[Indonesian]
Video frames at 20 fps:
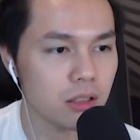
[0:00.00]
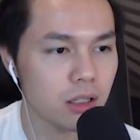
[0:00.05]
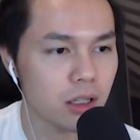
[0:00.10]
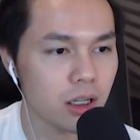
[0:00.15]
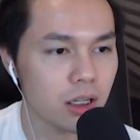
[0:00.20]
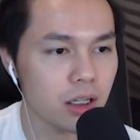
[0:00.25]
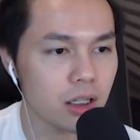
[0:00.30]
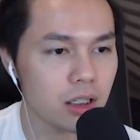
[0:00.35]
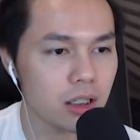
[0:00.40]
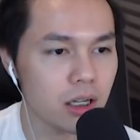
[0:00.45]

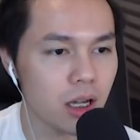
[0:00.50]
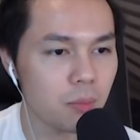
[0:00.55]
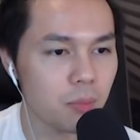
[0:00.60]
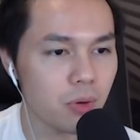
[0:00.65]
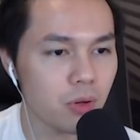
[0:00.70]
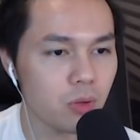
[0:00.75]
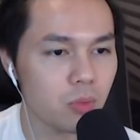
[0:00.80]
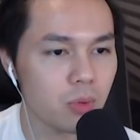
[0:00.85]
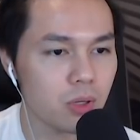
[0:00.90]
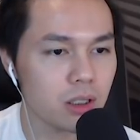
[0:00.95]
Ini
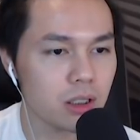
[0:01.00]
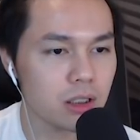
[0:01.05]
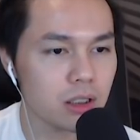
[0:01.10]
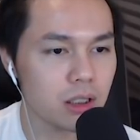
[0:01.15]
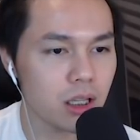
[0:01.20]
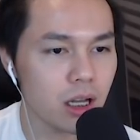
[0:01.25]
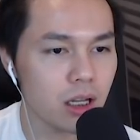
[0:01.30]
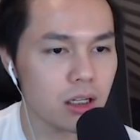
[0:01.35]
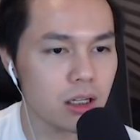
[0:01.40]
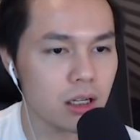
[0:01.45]
kenapa rumah
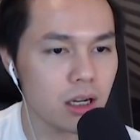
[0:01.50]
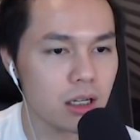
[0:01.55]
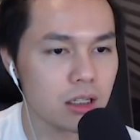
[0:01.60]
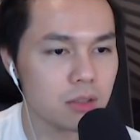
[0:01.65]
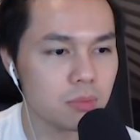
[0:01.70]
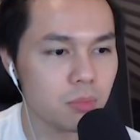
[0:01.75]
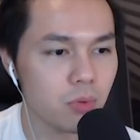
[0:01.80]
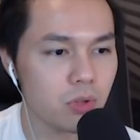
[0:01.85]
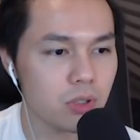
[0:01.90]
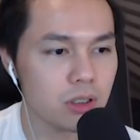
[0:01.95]
kita ada
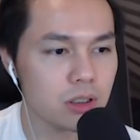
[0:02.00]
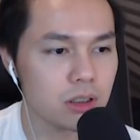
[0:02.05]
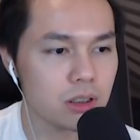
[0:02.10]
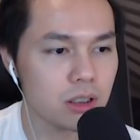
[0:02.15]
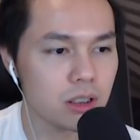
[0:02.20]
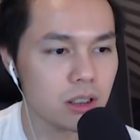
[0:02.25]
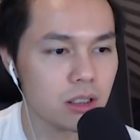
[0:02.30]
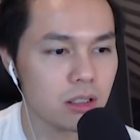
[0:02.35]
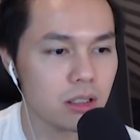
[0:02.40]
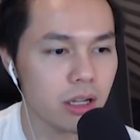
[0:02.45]
garis
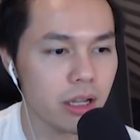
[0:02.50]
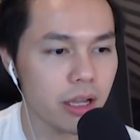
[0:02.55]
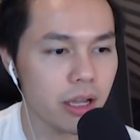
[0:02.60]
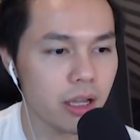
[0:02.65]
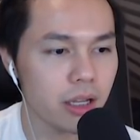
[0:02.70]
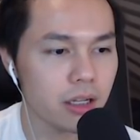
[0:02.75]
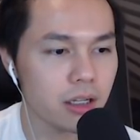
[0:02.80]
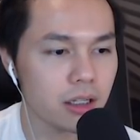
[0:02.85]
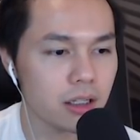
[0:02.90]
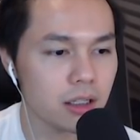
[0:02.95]
polisi
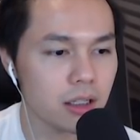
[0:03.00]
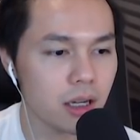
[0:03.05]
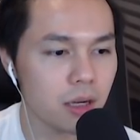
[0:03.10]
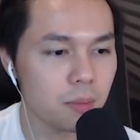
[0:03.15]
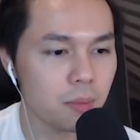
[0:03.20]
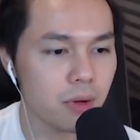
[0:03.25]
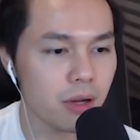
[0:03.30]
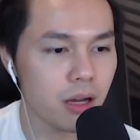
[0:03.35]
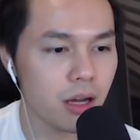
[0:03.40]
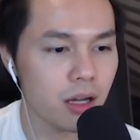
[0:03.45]
dek ini
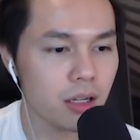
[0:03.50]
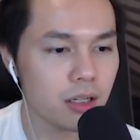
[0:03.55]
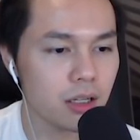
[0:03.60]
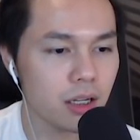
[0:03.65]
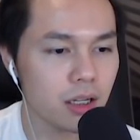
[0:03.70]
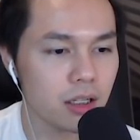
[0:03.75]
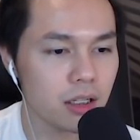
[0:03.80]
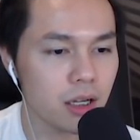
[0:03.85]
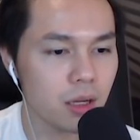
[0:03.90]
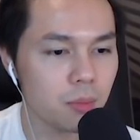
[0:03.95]
kenapa
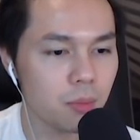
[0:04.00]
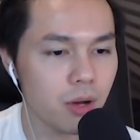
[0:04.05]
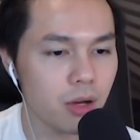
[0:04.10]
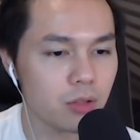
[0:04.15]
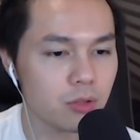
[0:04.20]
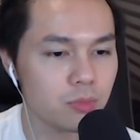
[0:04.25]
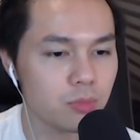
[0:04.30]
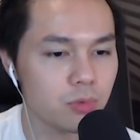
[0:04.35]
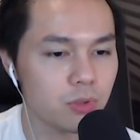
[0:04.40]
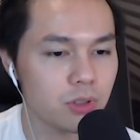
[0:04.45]
adek
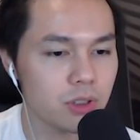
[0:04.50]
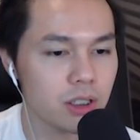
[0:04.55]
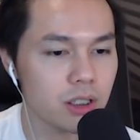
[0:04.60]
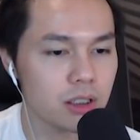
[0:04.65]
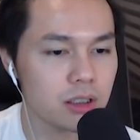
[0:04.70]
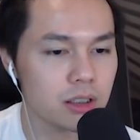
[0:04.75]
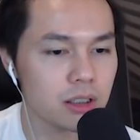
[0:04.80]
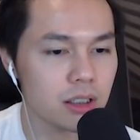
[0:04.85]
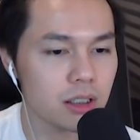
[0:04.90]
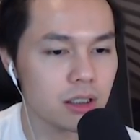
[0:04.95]
kenapa harus bunuh
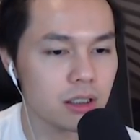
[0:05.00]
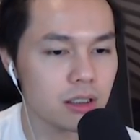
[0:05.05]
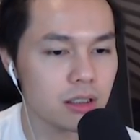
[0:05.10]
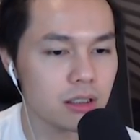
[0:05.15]
diri sih